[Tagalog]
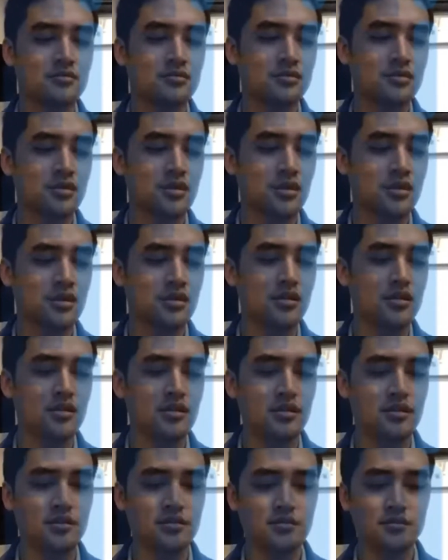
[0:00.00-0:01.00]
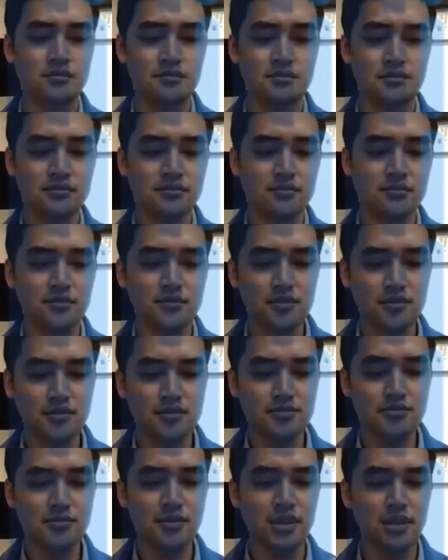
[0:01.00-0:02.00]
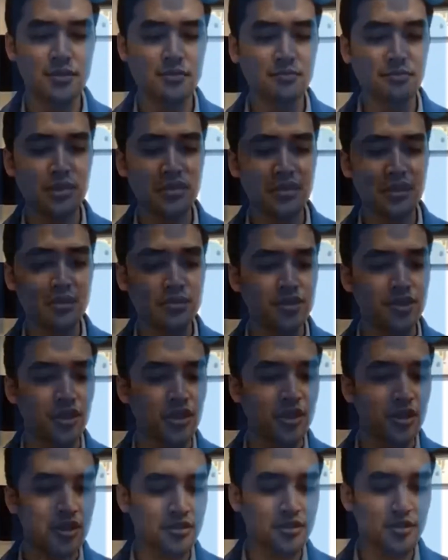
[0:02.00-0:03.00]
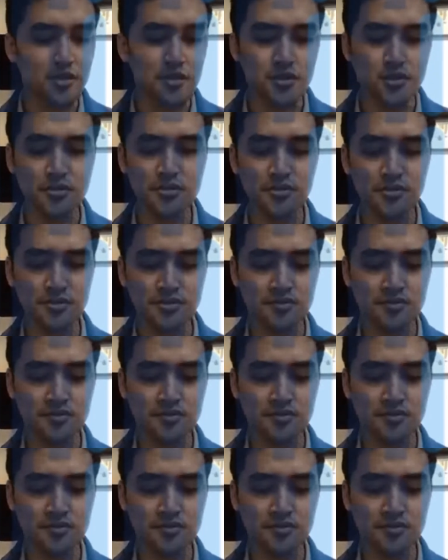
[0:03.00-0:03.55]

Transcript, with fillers: uh, meron pa daw JSQ.